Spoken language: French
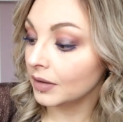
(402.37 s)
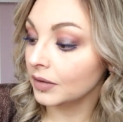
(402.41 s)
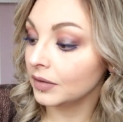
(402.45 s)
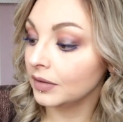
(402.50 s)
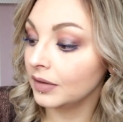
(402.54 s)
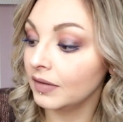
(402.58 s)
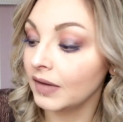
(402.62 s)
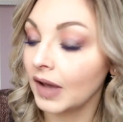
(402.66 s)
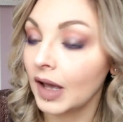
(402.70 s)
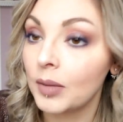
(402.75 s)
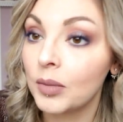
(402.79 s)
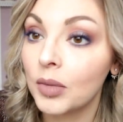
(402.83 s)
Euh,
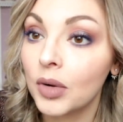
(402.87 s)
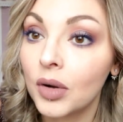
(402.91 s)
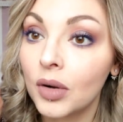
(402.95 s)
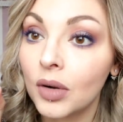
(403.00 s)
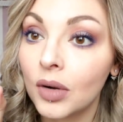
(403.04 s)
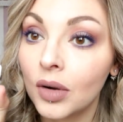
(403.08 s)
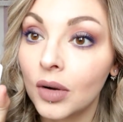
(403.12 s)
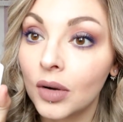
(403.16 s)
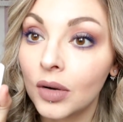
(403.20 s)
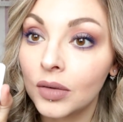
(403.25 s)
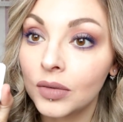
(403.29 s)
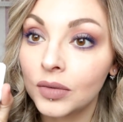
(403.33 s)
c'est vraiment
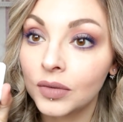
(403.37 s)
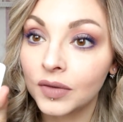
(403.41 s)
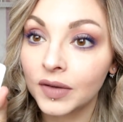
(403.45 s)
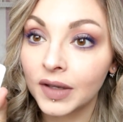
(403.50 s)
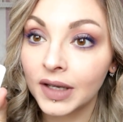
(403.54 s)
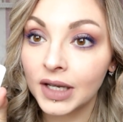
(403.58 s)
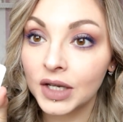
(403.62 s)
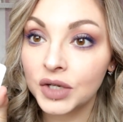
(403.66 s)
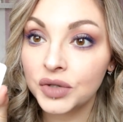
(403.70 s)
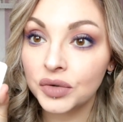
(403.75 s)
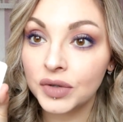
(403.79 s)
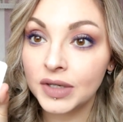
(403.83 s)
euh, une
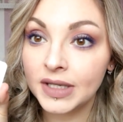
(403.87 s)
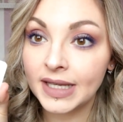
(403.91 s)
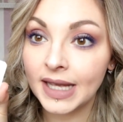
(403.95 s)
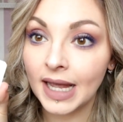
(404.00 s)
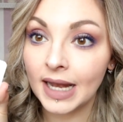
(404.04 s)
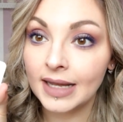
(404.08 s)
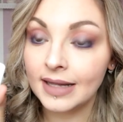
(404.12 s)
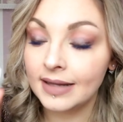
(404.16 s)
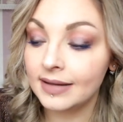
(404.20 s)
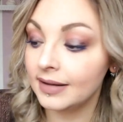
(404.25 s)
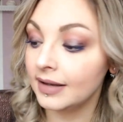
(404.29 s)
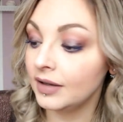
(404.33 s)
très jolie
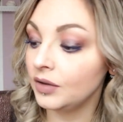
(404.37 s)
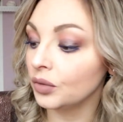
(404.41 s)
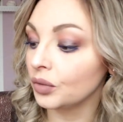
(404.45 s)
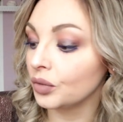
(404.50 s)
qualité.